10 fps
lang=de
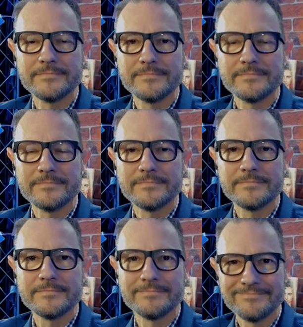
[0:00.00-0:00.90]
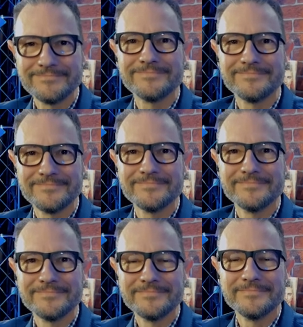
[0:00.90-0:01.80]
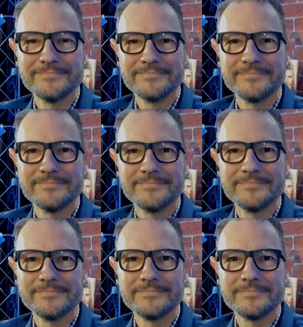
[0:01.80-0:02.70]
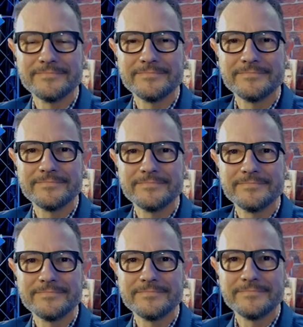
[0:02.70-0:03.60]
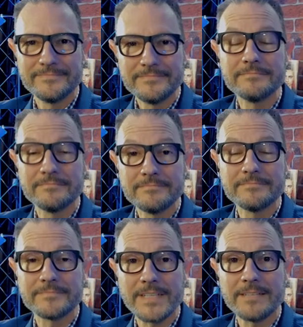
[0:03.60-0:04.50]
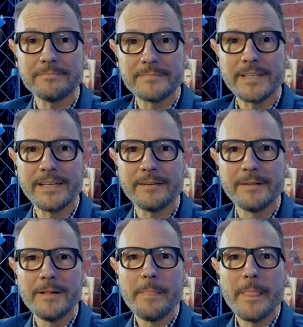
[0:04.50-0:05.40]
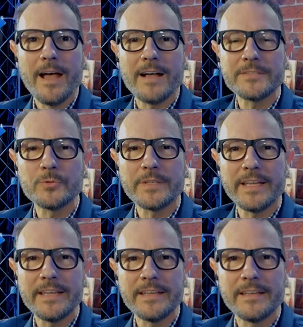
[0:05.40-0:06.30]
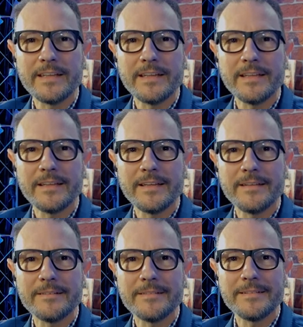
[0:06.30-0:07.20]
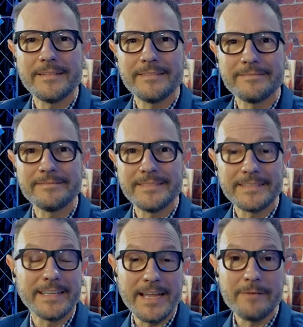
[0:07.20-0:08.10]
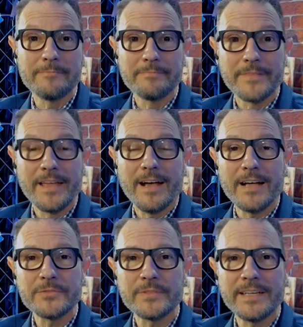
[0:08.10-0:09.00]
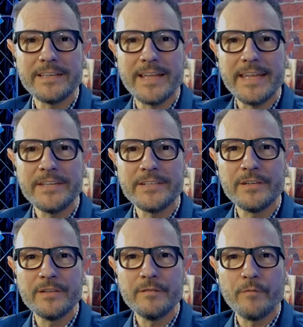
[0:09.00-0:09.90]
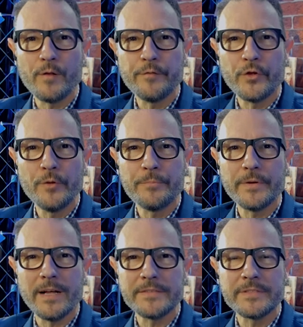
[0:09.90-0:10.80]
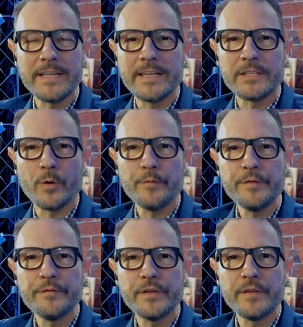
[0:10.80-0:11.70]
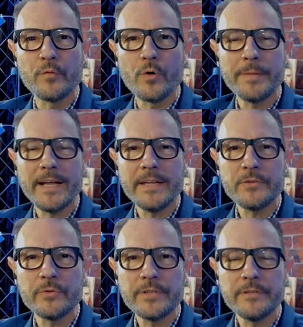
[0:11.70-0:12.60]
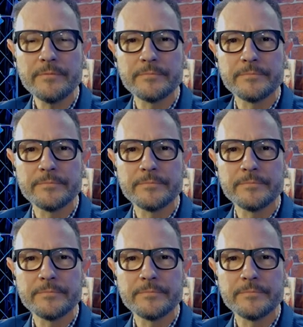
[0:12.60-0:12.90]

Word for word: Jahre, ne? aber die ersten 40 Jahre kommen ja auch schon nicht zurück. Ne? Mhm. Ja, genau. Hast ich du den... Gelebt. Genau. Hast du den echten Wolf Küpper, hast du den getroffen für die Vorbereitungen?